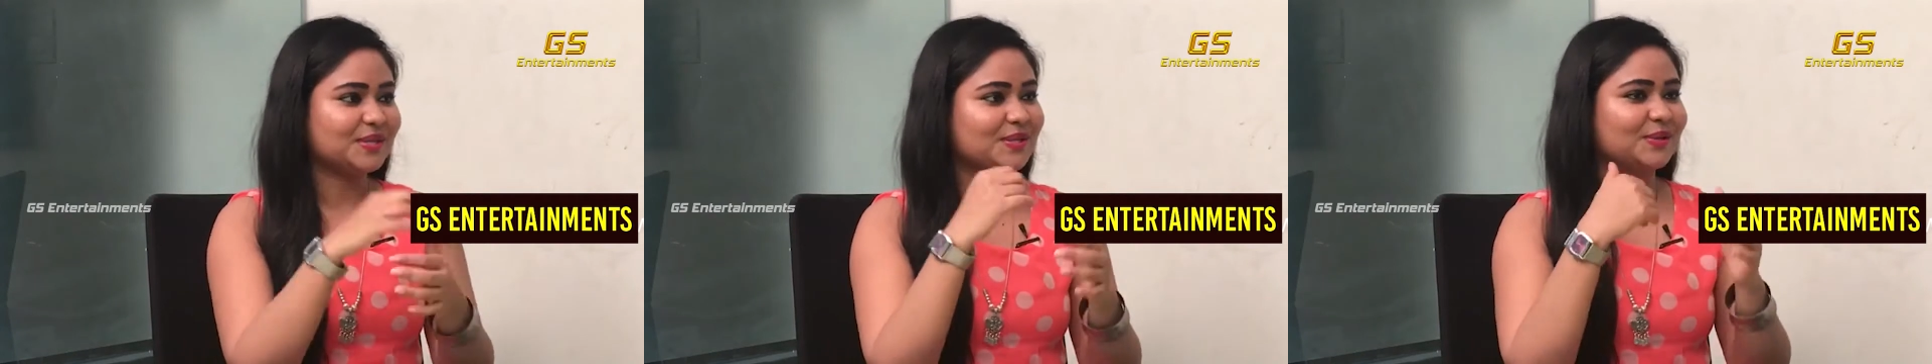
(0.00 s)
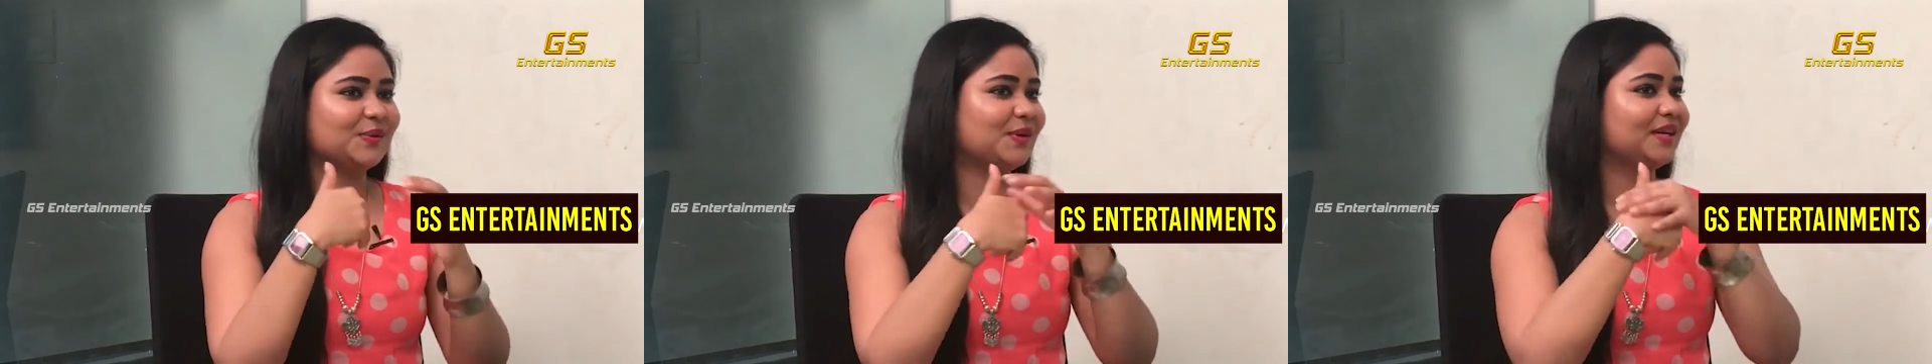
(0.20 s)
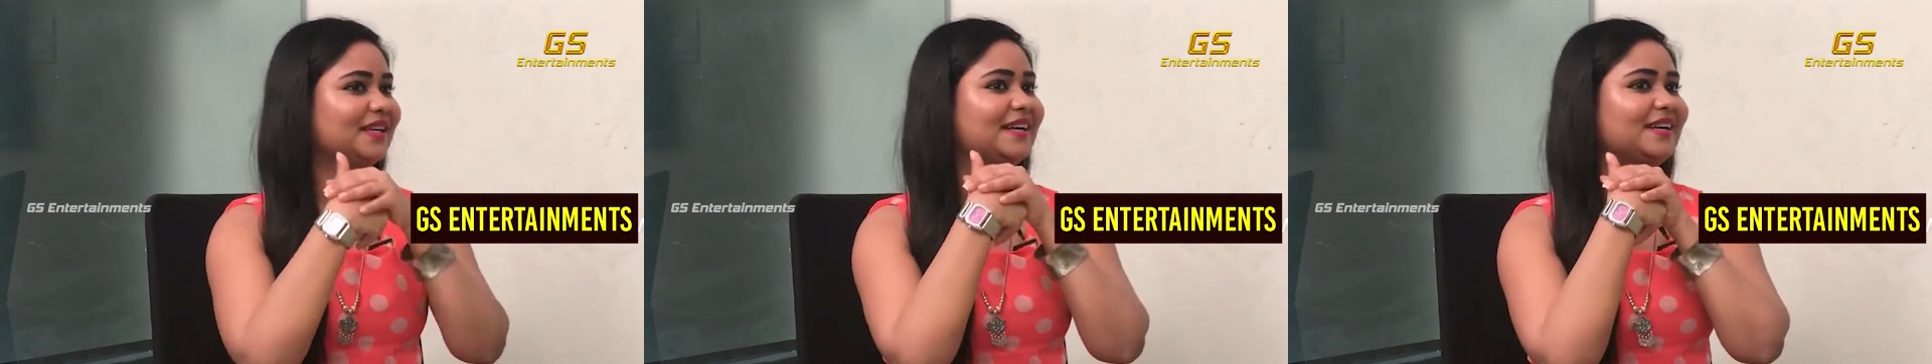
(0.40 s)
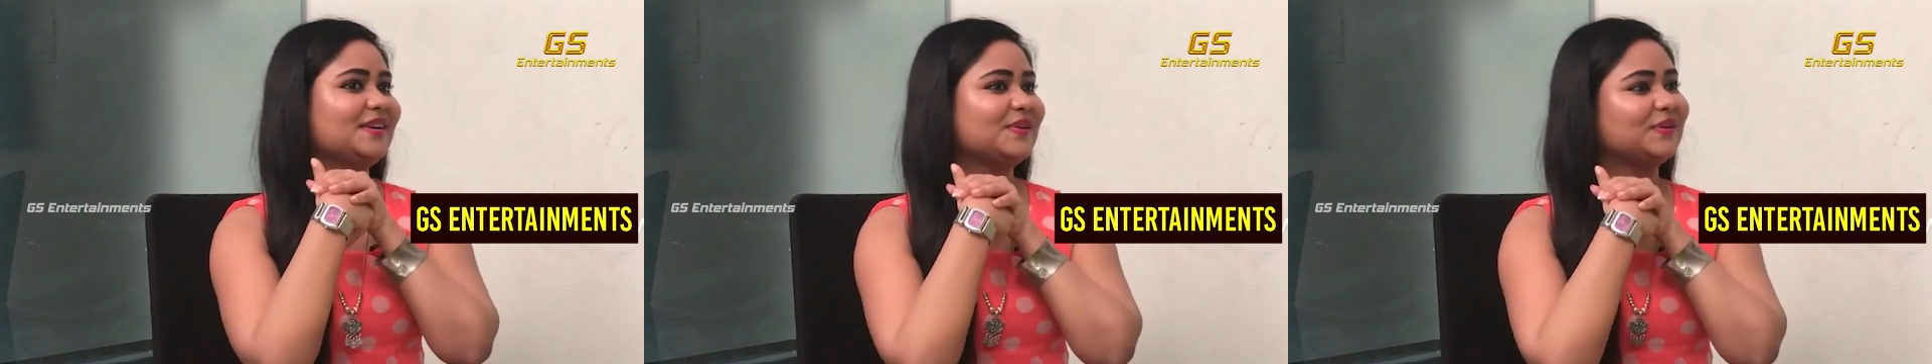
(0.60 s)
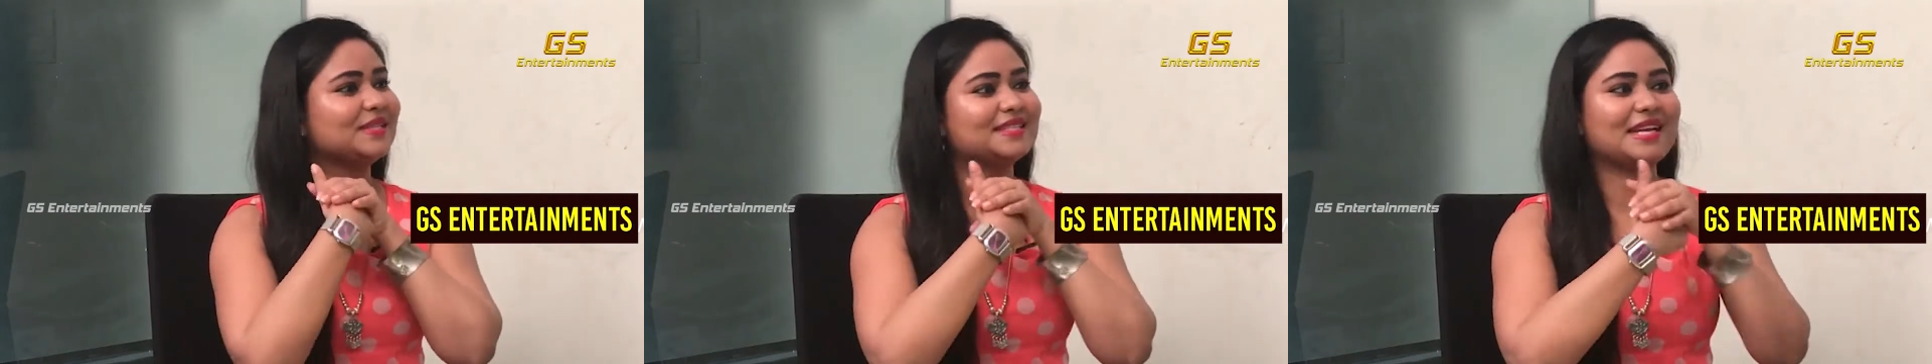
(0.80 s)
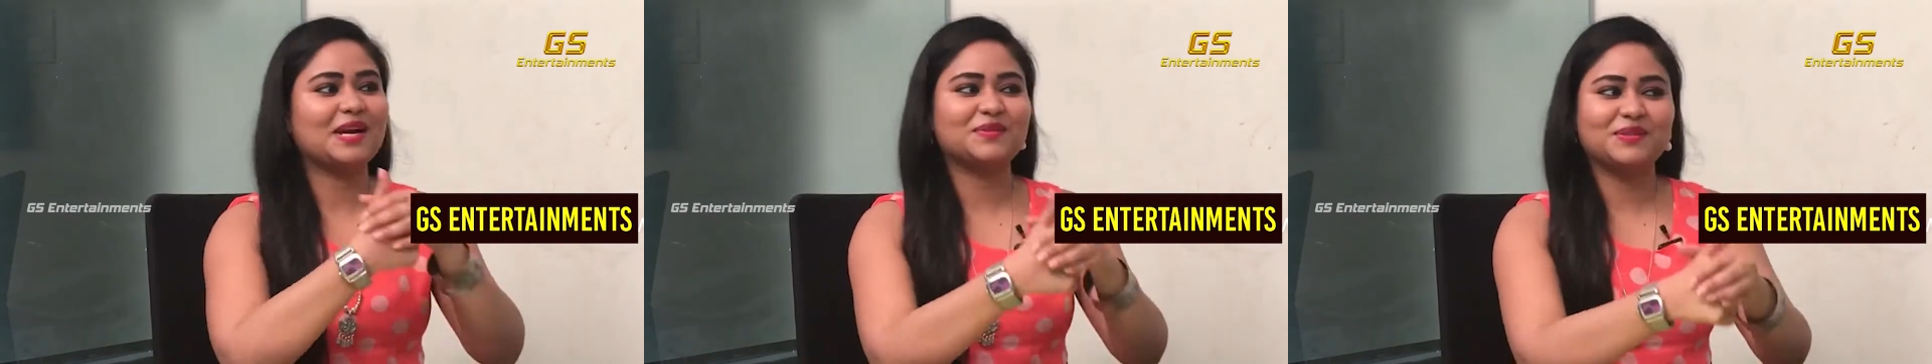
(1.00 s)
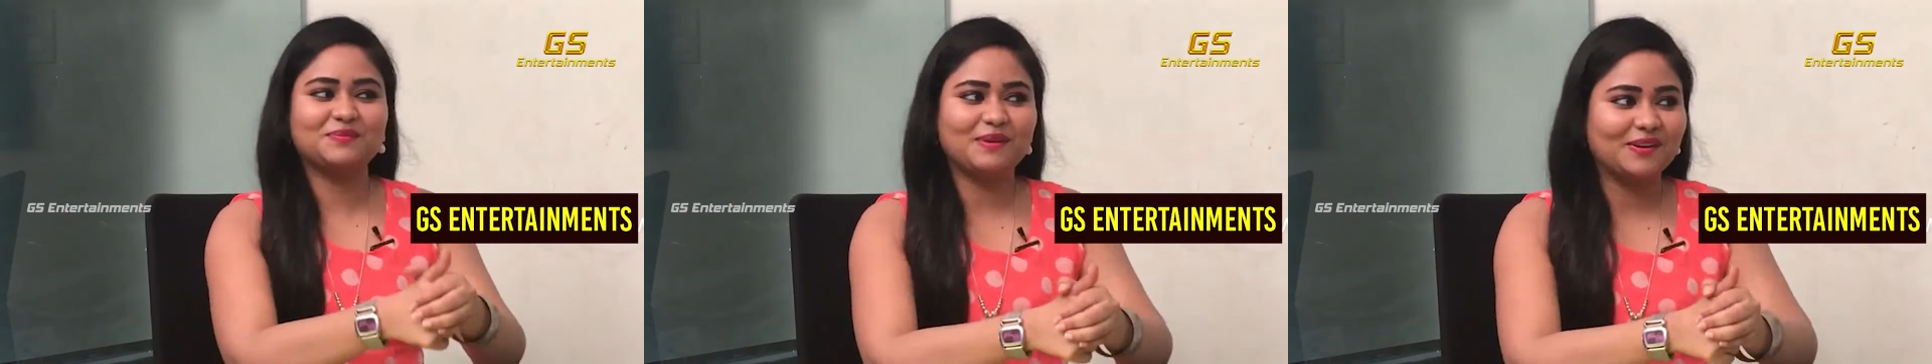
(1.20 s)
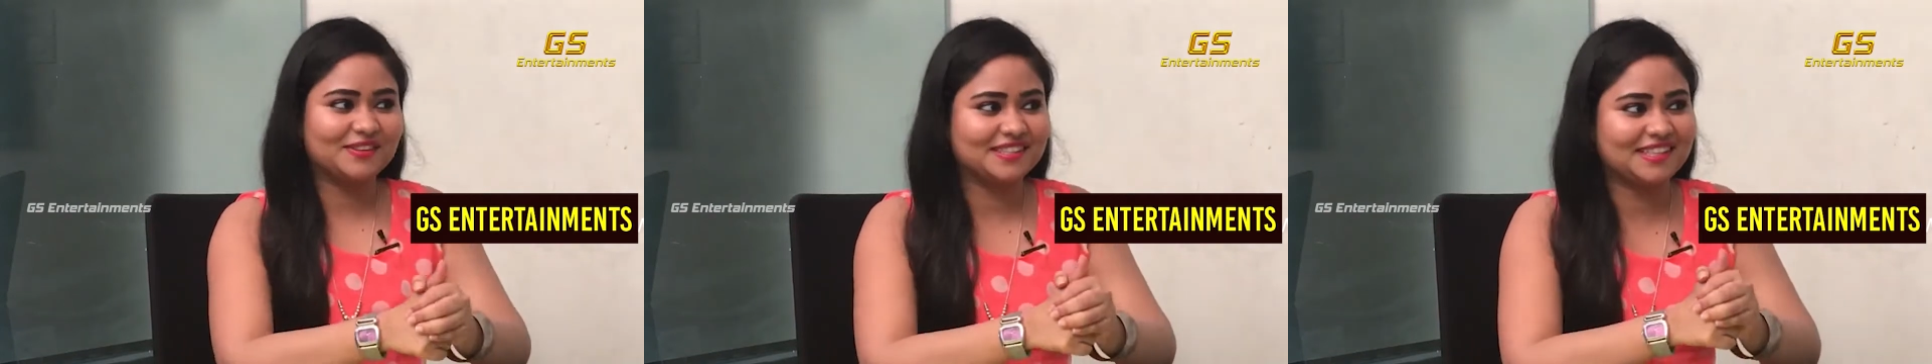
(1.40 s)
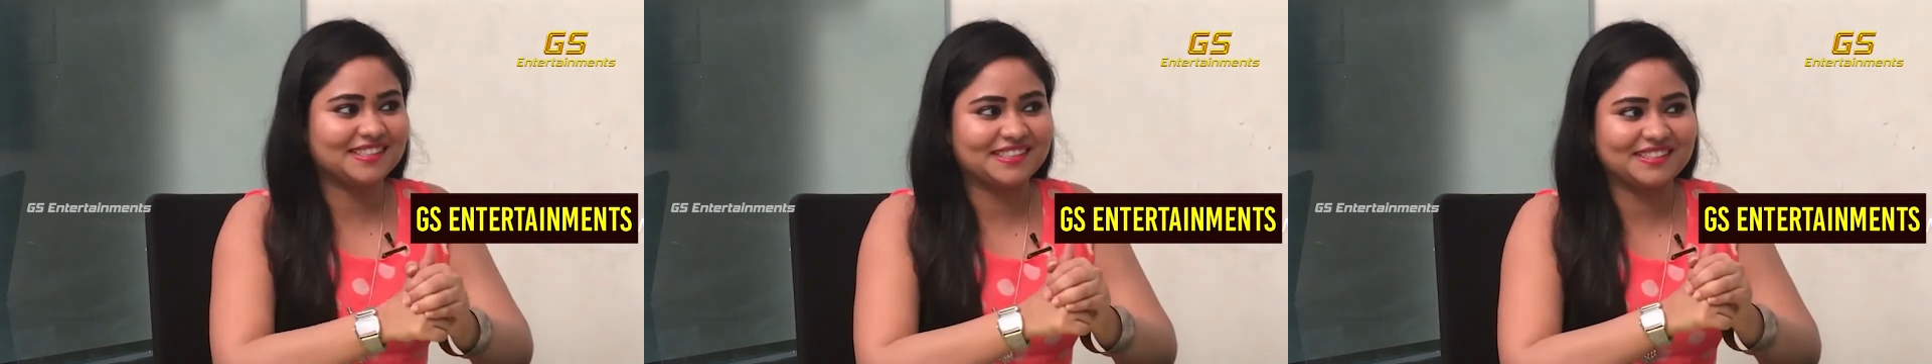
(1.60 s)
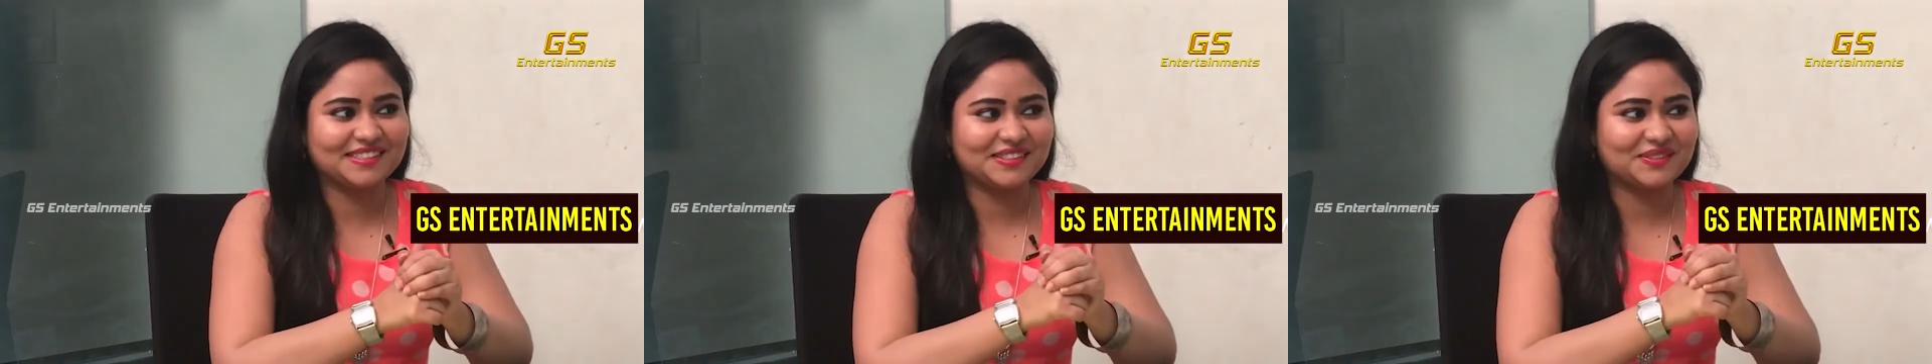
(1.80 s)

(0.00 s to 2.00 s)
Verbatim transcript: సో విల్ స్టార్ట్ విత్ పవన్ కళ్యాణ్